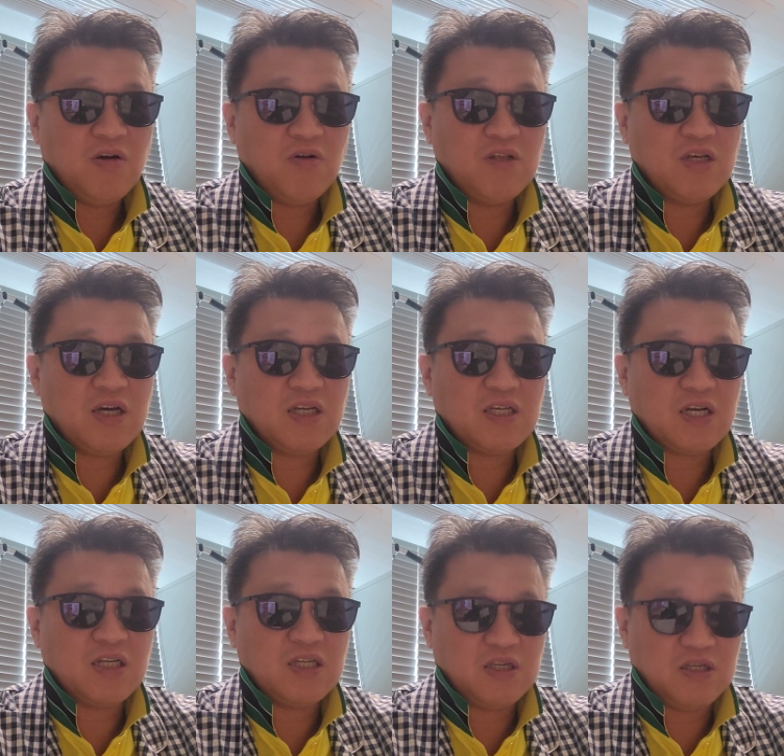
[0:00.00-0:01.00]
어디까지
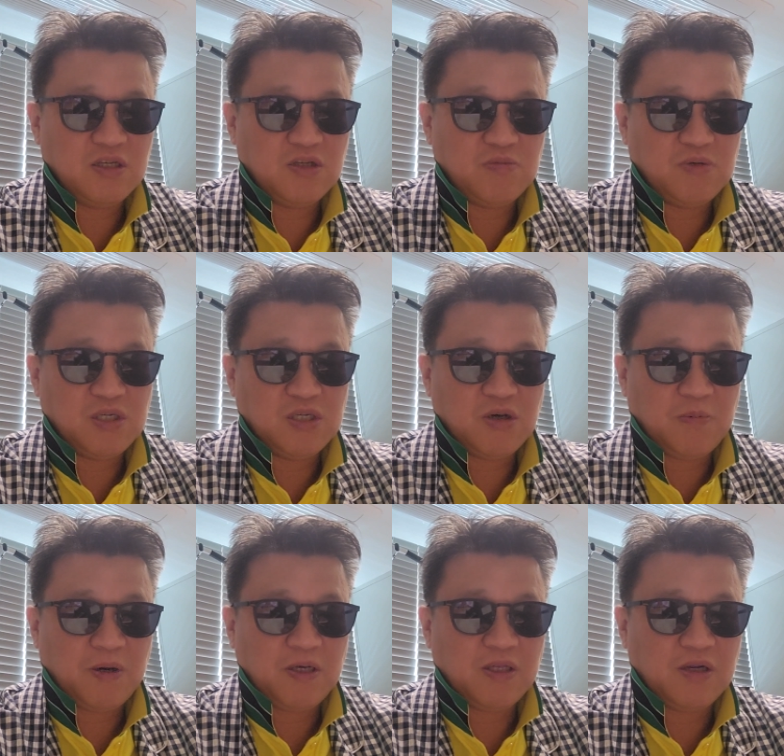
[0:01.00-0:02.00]
갈지는 좀
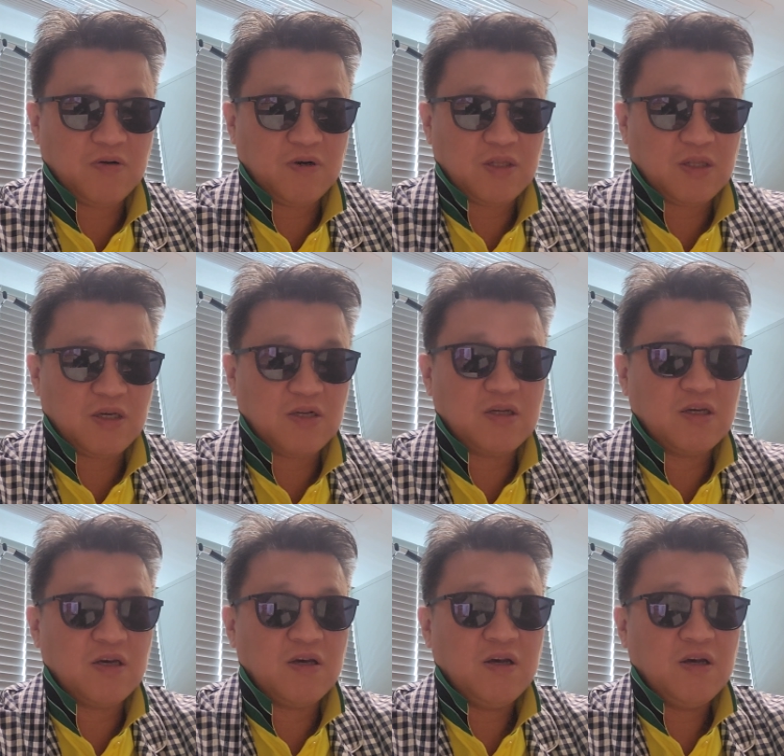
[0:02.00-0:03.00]
지켜봐야 될 것 같다
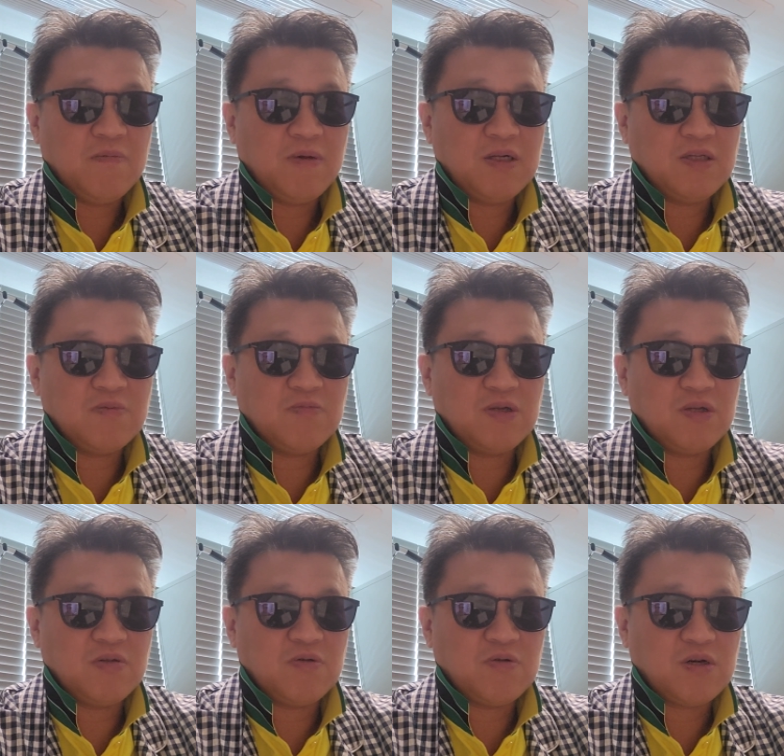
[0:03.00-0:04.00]
이렇게
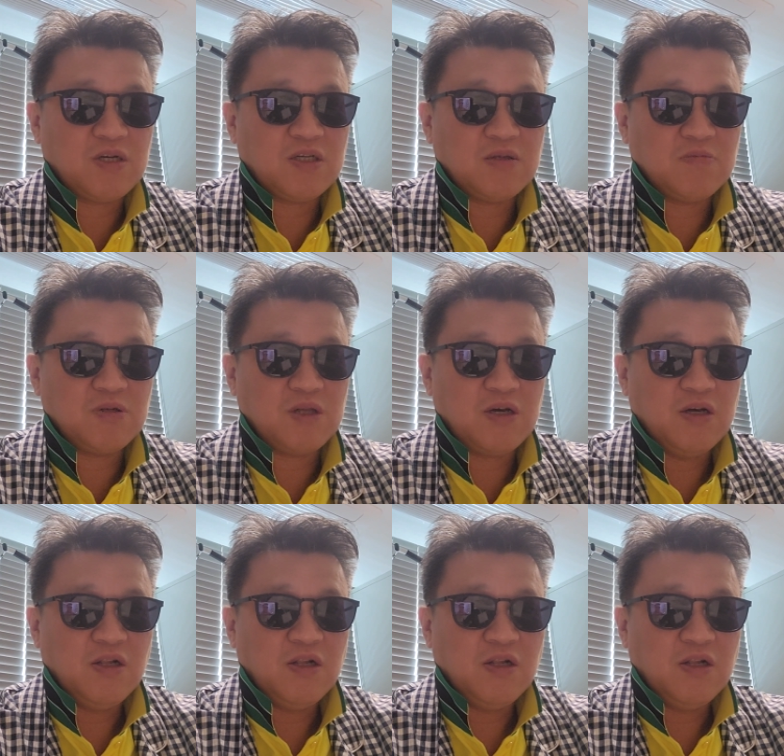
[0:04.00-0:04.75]
말씀드리도록 하겠습니다.